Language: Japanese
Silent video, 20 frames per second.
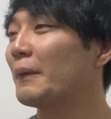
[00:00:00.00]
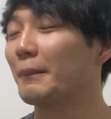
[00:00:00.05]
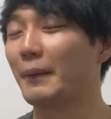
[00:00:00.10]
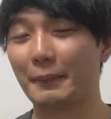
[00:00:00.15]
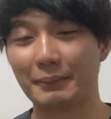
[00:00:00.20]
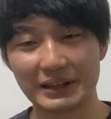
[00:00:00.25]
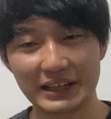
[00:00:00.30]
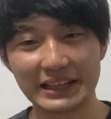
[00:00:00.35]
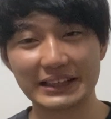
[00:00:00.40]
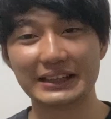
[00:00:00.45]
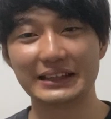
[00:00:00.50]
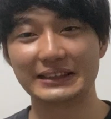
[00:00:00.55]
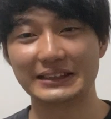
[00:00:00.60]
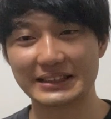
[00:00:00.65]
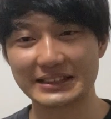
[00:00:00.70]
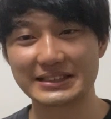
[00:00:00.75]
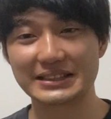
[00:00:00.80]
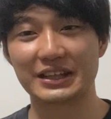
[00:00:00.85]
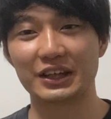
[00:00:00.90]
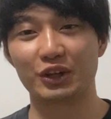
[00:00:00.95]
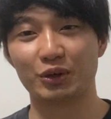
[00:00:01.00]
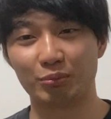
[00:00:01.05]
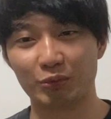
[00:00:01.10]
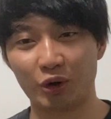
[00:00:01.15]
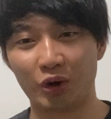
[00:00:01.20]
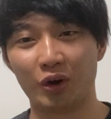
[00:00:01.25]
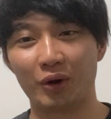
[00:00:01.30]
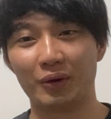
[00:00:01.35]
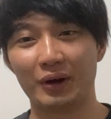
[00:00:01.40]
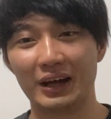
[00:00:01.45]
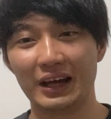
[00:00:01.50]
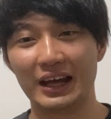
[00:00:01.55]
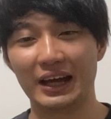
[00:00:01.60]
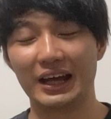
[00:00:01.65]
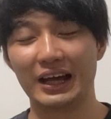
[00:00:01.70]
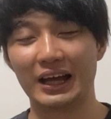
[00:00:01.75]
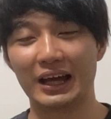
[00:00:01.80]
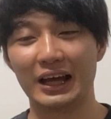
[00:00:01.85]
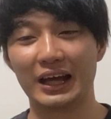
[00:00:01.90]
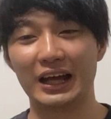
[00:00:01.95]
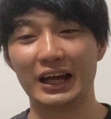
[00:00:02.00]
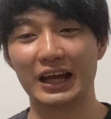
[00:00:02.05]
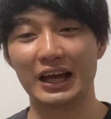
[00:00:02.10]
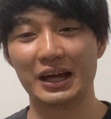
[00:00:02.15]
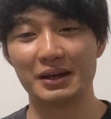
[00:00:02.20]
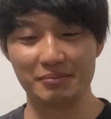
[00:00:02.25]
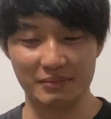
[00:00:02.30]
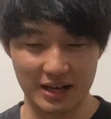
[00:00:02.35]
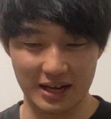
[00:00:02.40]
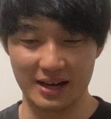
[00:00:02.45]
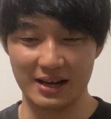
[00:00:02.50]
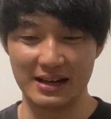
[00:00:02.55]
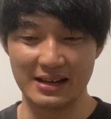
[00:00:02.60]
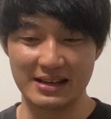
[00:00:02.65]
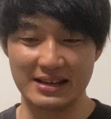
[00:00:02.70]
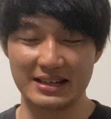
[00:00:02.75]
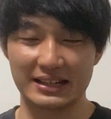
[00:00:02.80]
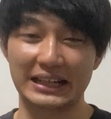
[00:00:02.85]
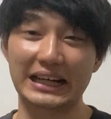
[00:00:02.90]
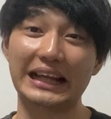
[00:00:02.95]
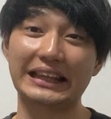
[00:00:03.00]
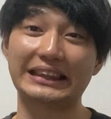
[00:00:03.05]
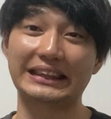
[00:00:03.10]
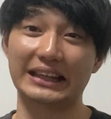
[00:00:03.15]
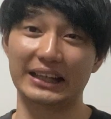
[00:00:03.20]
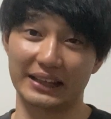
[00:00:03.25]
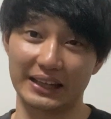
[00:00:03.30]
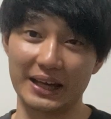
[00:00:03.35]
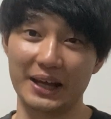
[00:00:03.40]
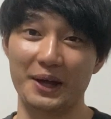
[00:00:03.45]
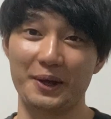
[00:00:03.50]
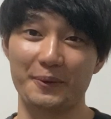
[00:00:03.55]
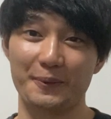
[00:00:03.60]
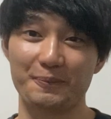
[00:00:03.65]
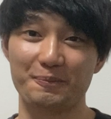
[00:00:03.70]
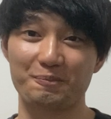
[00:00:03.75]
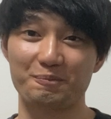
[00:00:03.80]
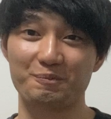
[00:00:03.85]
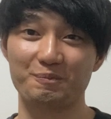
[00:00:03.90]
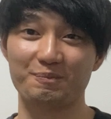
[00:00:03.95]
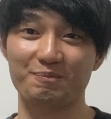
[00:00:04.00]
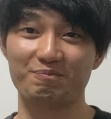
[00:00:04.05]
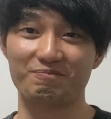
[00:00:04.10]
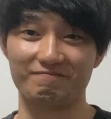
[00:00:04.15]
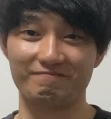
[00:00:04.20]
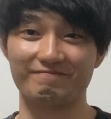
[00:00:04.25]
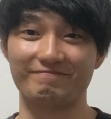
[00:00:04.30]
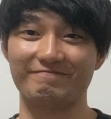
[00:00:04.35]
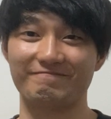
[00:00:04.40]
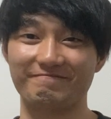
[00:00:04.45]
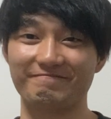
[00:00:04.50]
まあ、見れないんですけども、えー、まあ、勝ってね、うん。